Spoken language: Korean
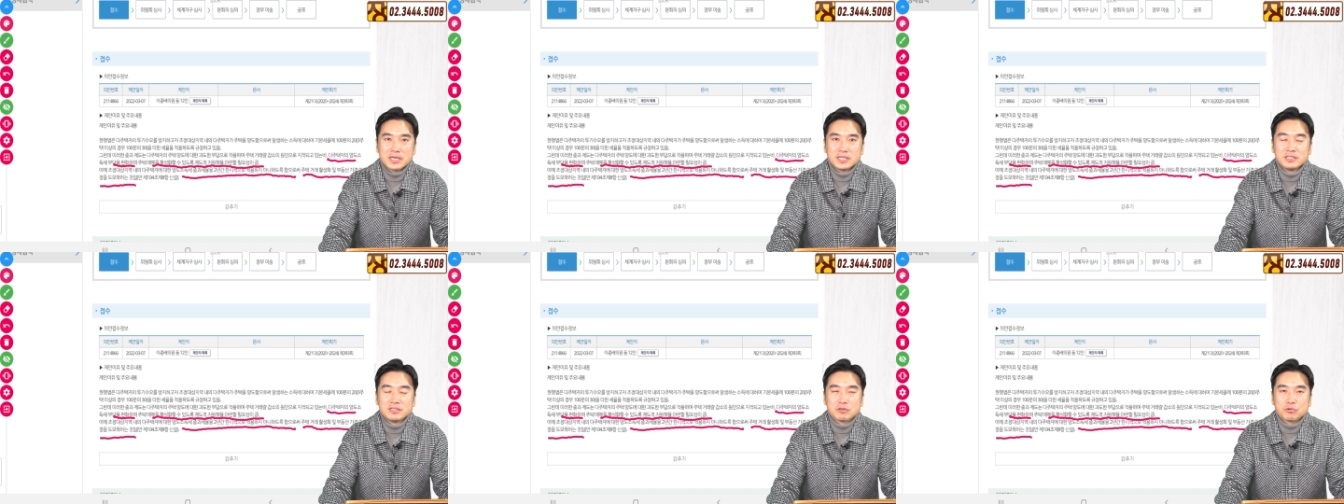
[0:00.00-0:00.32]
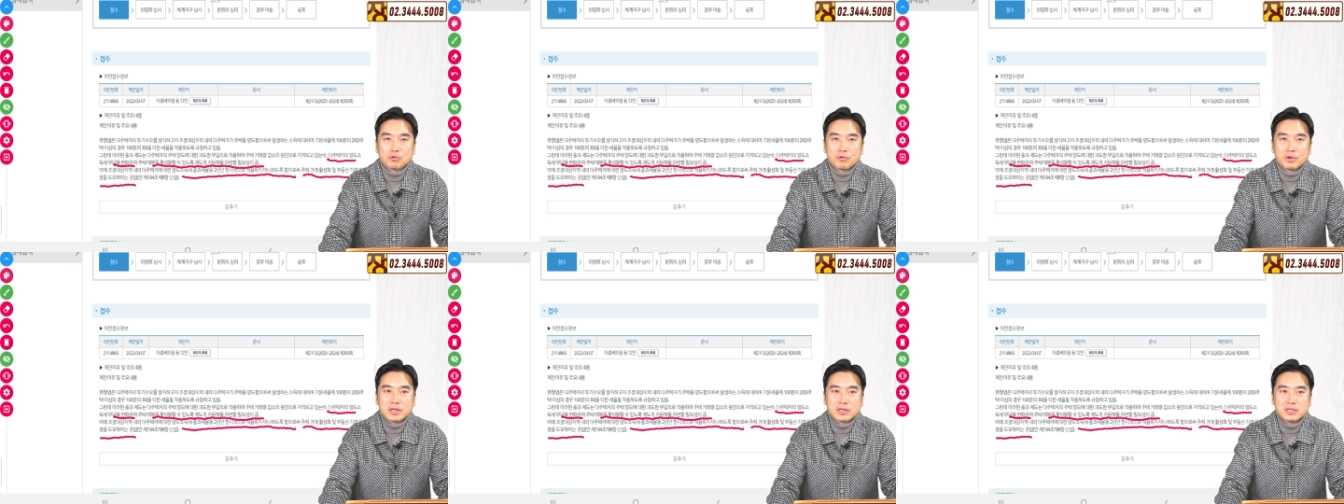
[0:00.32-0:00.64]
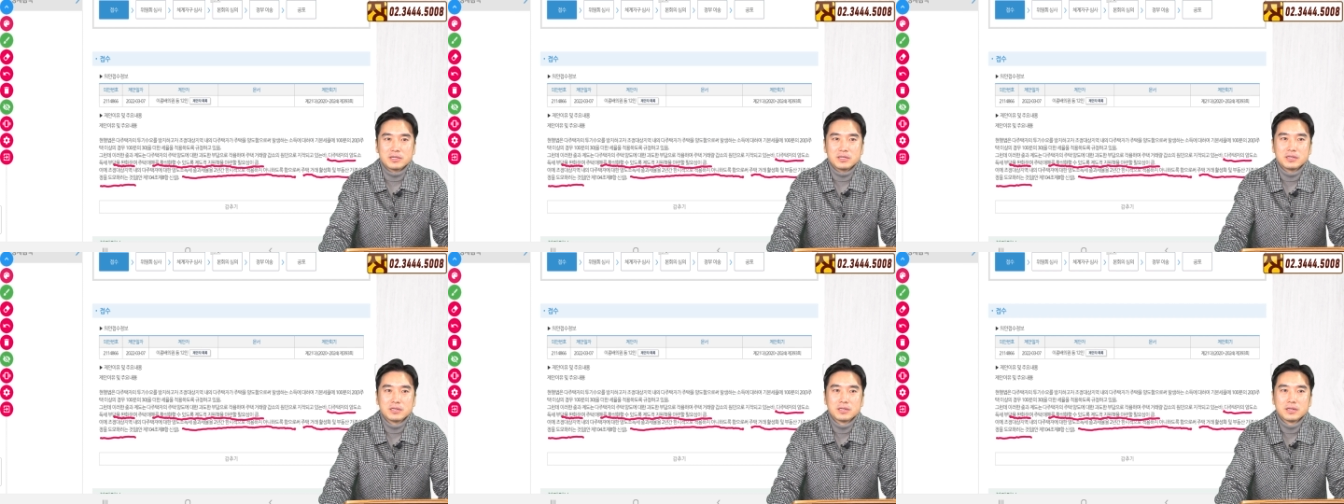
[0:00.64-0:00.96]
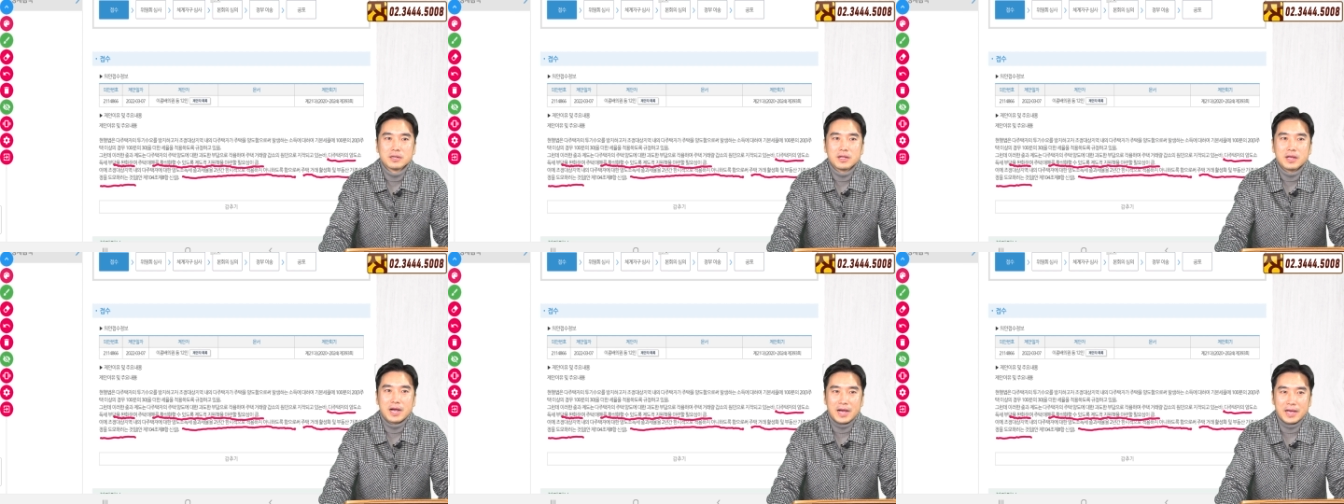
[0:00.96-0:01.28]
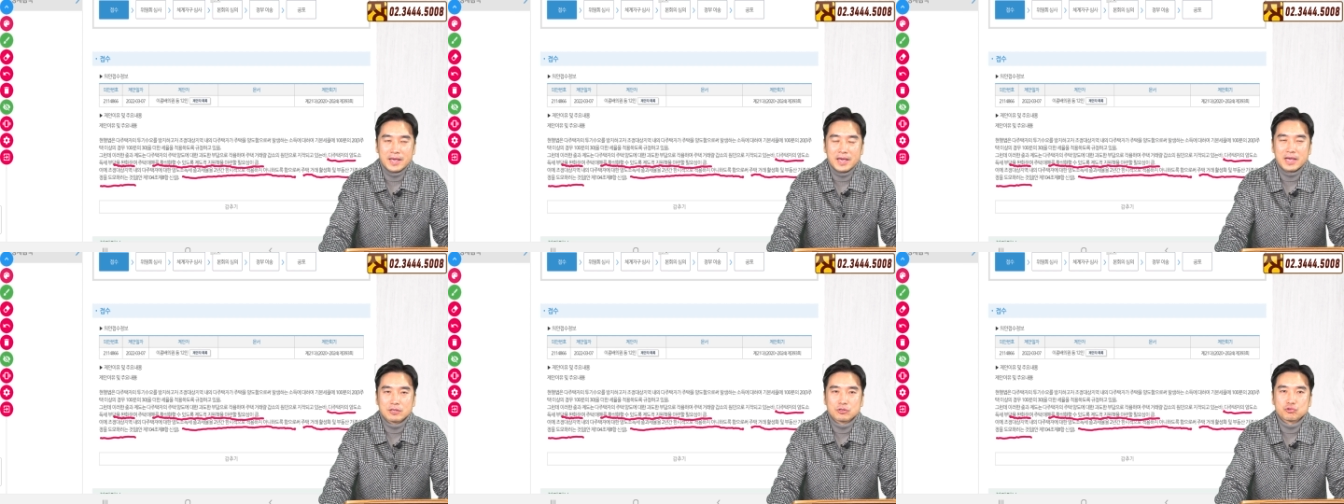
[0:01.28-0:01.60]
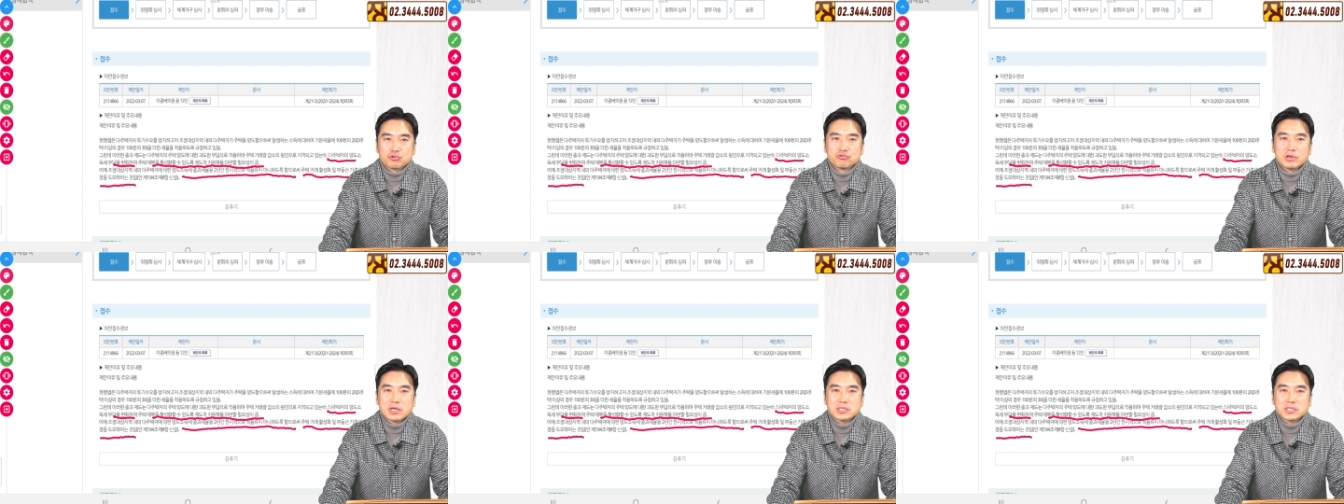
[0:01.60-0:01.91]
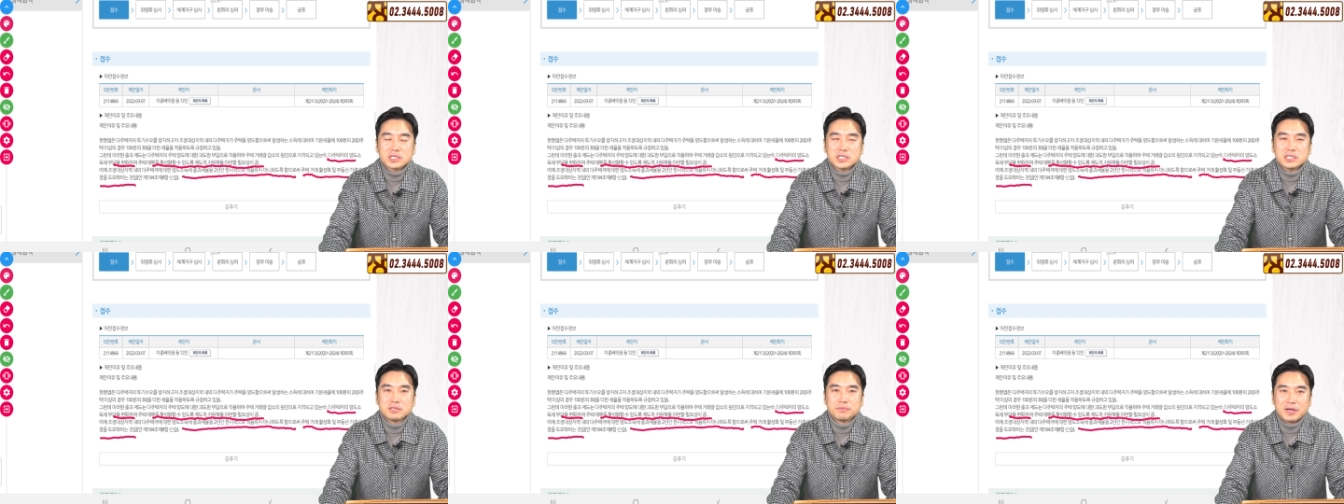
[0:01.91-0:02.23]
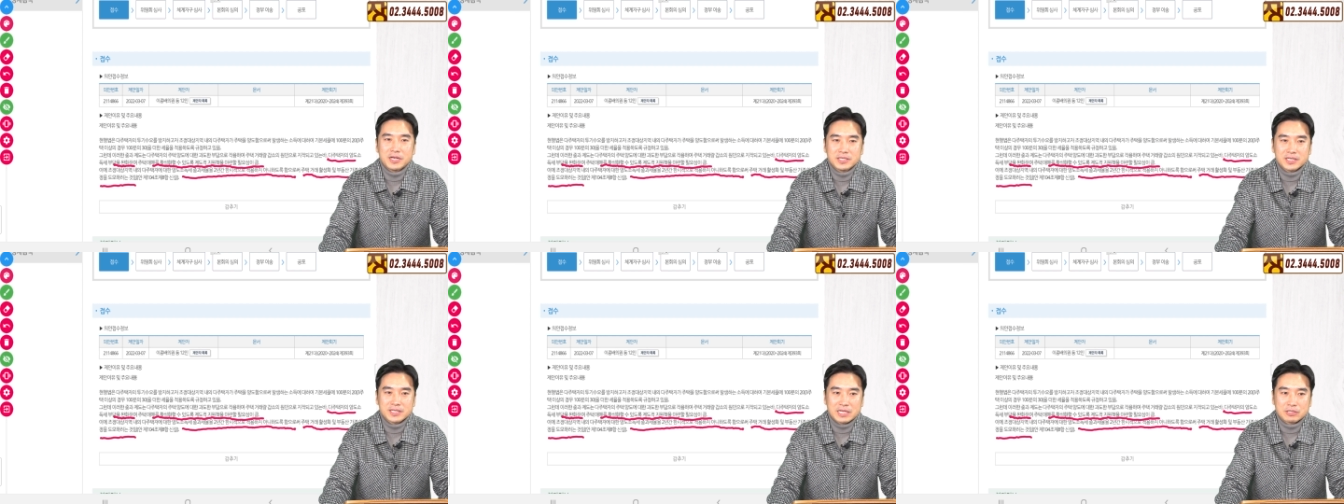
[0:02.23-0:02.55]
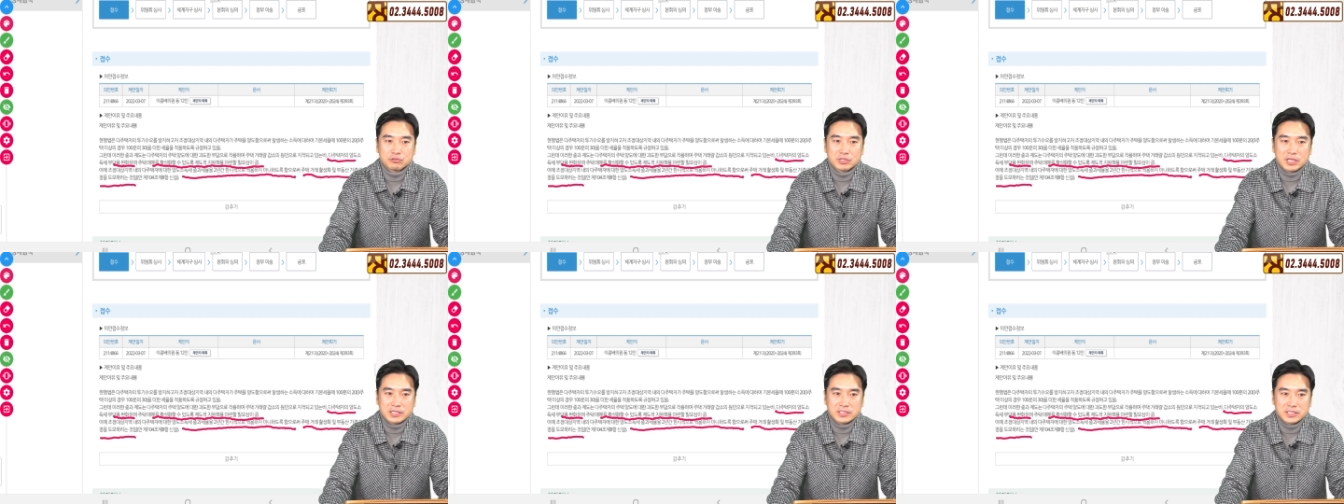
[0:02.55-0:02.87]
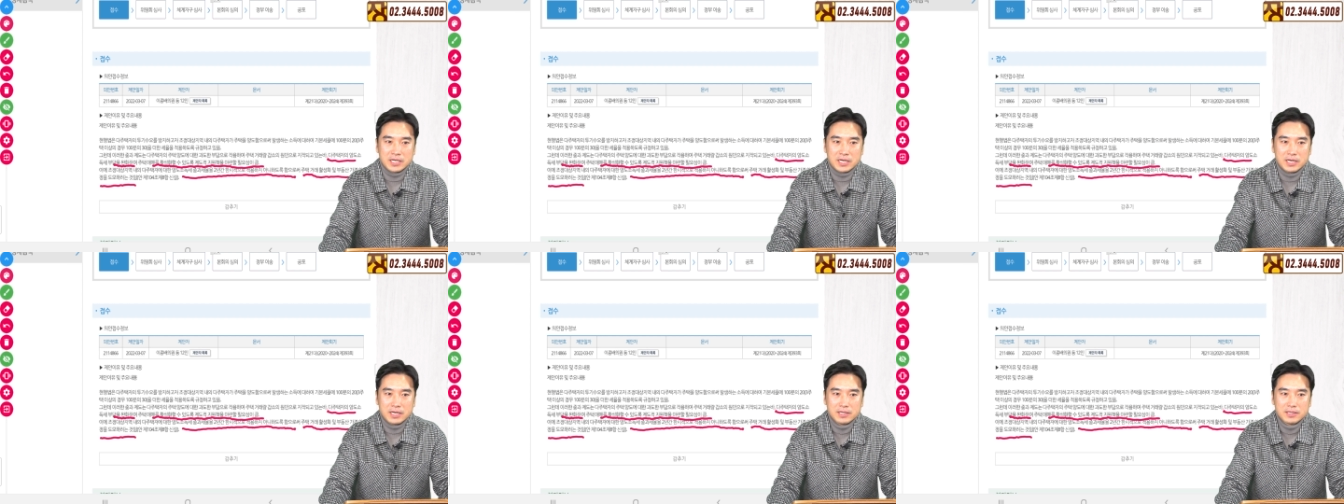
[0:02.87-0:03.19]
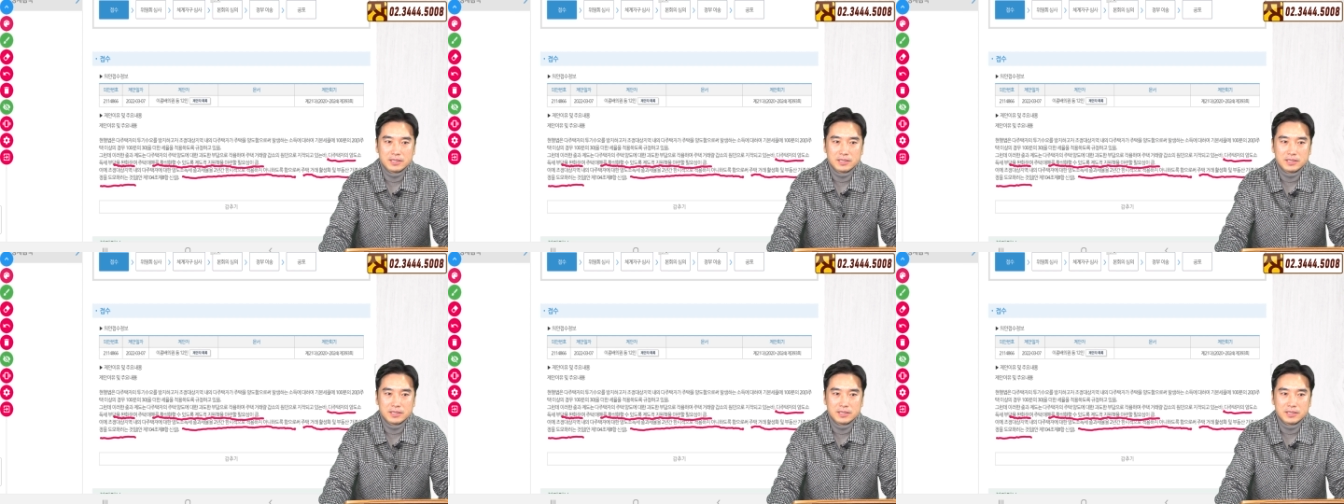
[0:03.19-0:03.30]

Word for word: 2년 동안을 아예 중과를 시키지 말자 다주택자.